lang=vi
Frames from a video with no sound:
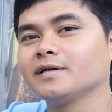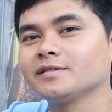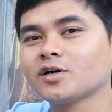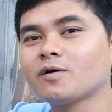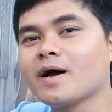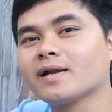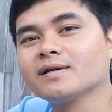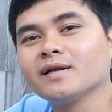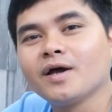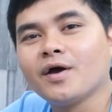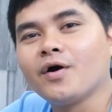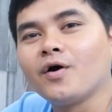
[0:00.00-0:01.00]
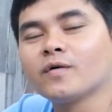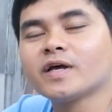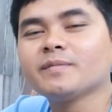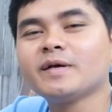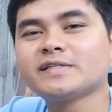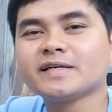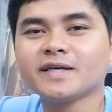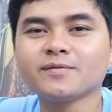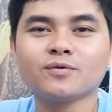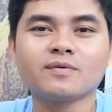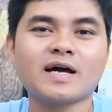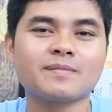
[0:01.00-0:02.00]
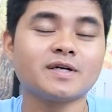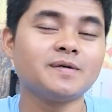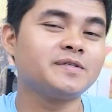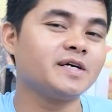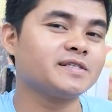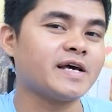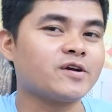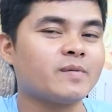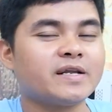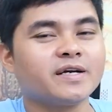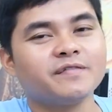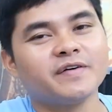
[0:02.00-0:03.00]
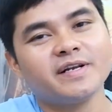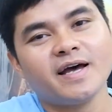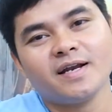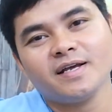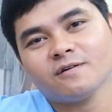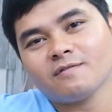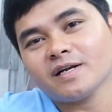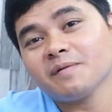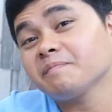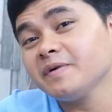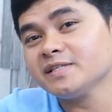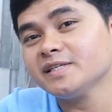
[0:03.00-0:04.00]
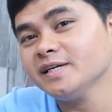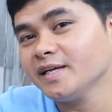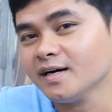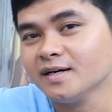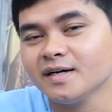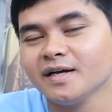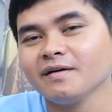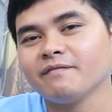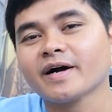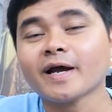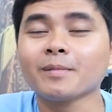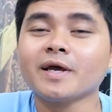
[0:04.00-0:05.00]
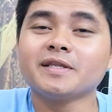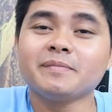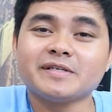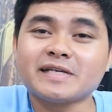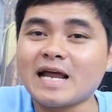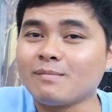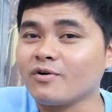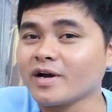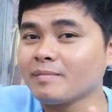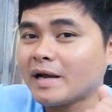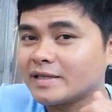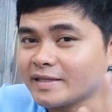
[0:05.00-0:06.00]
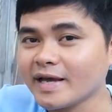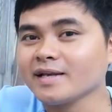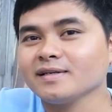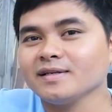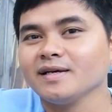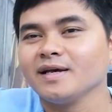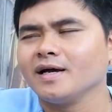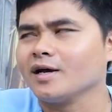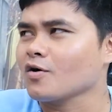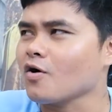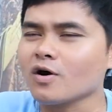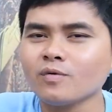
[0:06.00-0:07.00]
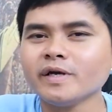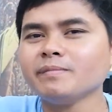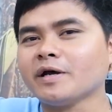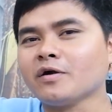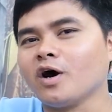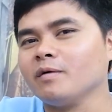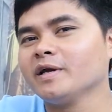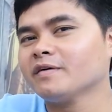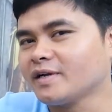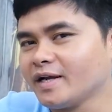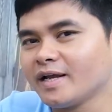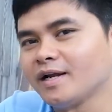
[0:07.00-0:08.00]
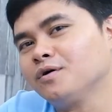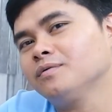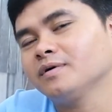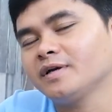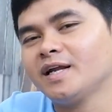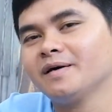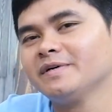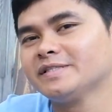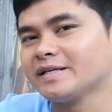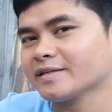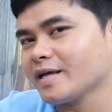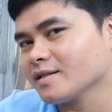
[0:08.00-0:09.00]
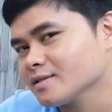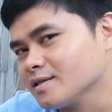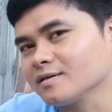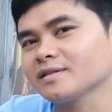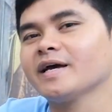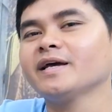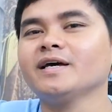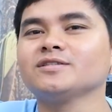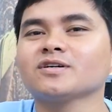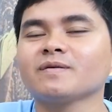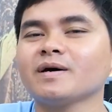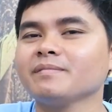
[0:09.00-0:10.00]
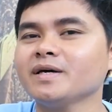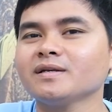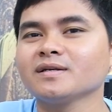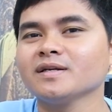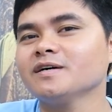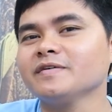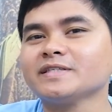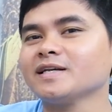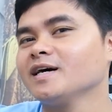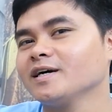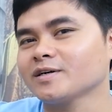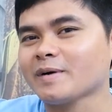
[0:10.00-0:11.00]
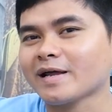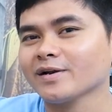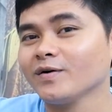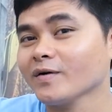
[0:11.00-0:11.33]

Chào các bạn, hôm nay thì mình sẽ tiếp tục làm clip chia sẻ cho các bạn những cái vấn đề liên quan đến PC nhé. Và ngày hôm nay thì mình sẽ làm một cái bài test. Có không ít bạn hỏi mình cái vấn đề này đâu, nên là mình sẽ test thực tế để cho các bạn biết, đỡ phải trả lời các bạn.